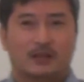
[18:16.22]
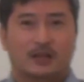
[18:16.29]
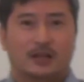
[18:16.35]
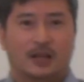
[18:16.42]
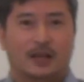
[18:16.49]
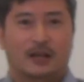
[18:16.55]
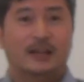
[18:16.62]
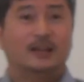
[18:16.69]

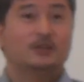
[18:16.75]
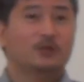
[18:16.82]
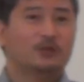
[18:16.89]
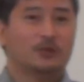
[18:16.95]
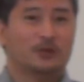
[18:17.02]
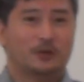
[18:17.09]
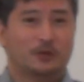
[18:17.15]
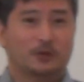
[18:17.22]
冷凍
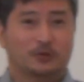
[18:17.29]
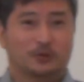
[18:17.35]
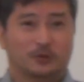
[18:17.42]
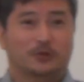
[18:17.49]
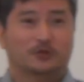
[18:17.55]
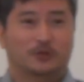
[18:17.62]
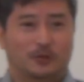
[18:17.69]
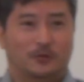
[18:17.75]
庫行こうって言
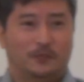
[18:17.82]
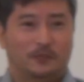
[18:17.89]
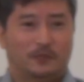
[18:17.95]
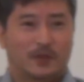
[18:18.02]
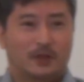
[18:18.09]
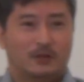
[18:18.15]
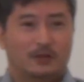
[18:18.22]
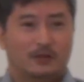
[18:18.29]
うんですよ
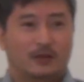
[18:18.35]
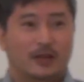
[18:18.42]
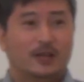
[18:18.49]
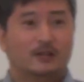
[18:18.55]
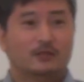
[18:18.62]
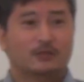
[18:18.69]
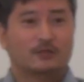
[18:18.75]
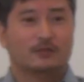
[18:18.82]

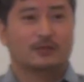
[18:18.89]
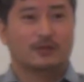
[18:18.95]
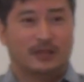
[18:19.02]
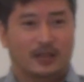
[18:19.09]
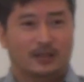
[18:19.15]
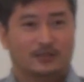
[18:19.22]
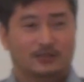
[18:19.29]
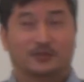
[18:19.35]
冷凍庫って
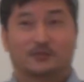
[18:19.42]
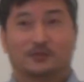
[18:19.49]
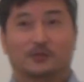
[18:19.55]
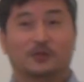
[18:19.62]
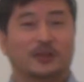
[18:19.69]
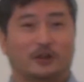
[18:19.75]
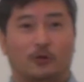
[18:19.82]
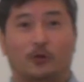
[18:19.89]
ねすん
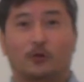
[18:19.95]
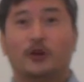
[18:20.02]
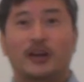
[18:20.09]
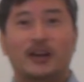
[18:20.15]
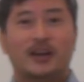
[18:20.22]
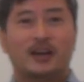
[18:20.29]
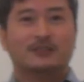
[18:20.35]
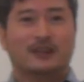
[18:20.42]
ごいでこの
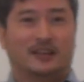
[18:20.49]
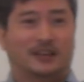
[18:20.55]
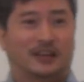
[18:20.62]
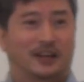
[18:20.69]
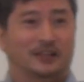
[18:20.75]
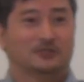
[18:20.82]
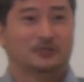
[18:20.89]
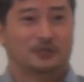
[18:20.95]
部屋ぐらいで
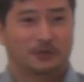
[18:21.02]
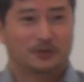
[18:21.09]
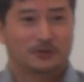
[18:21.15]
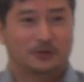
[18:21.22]
かいんですよ